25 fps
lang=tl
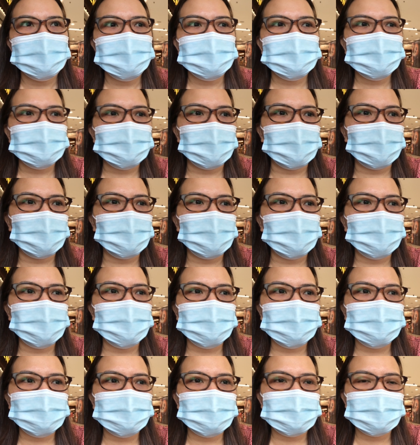So
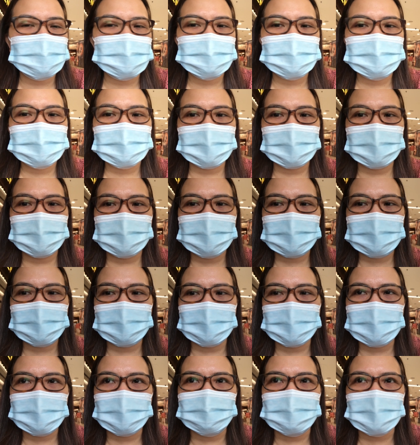saglit lang
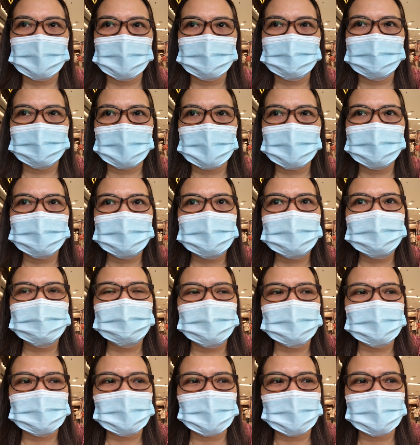kami. Bawat
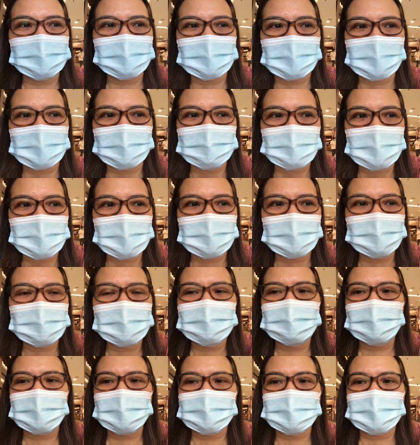puntahan namin,
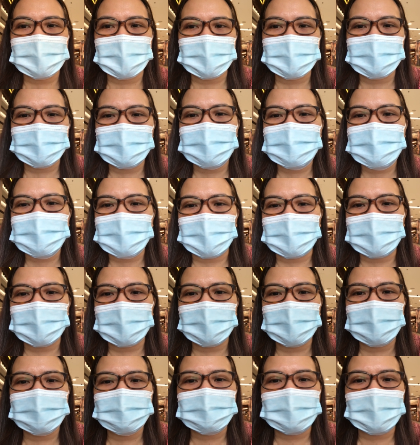mag-check-in,
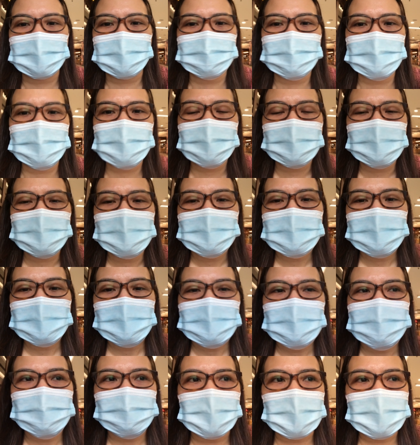check-out, tapos
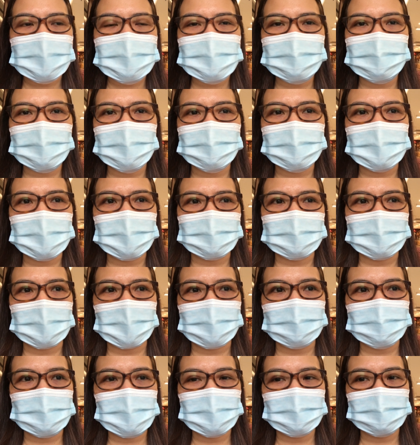maximum lang
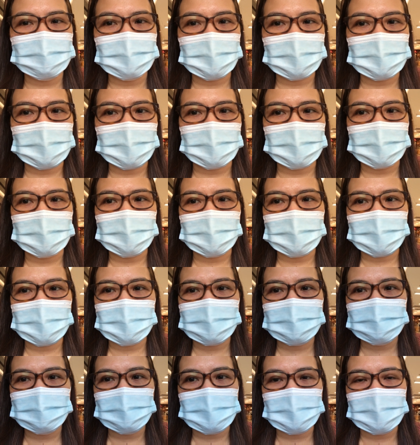namin mga
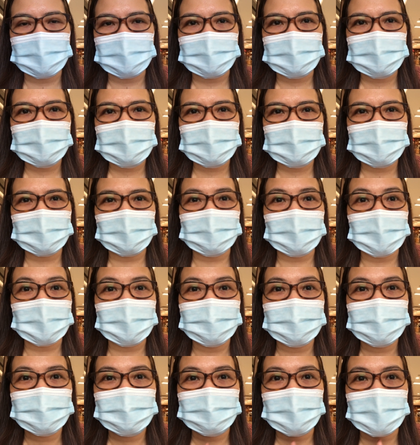8 minutes, 'di ba?
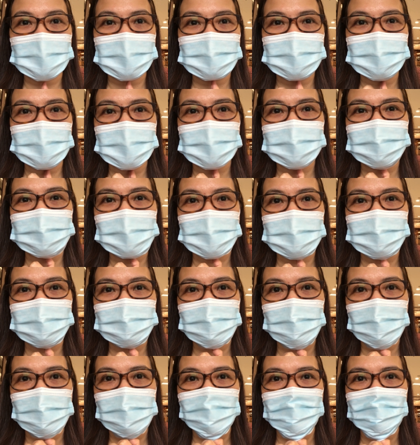Para mga 5 to
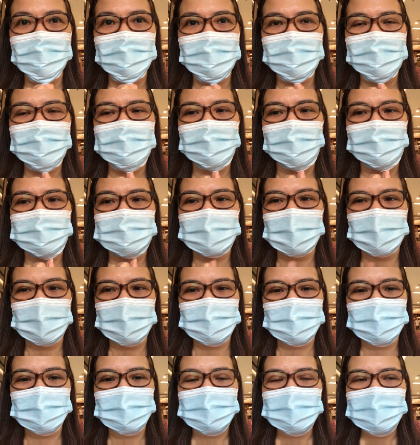8 minutes lang
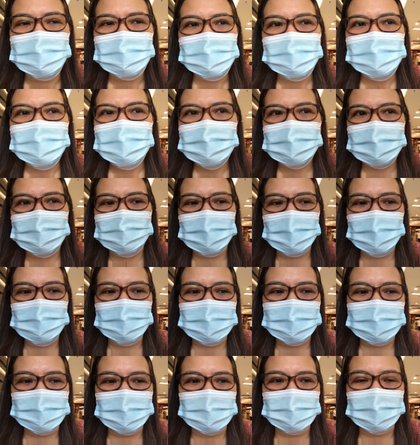tayo sa bawat
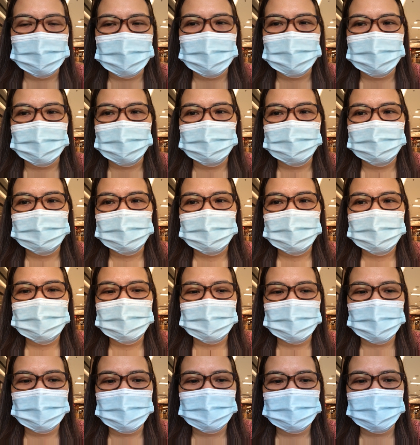tindahan kasi
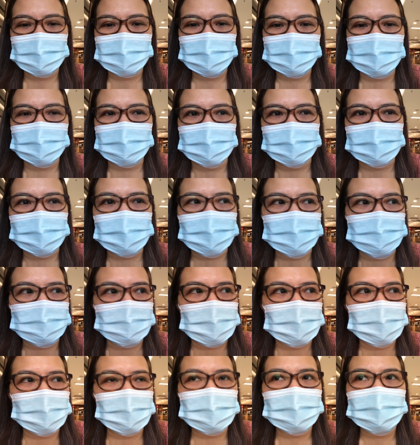nga nag-iingat
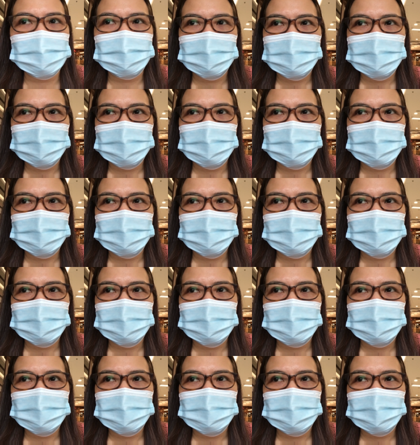kami at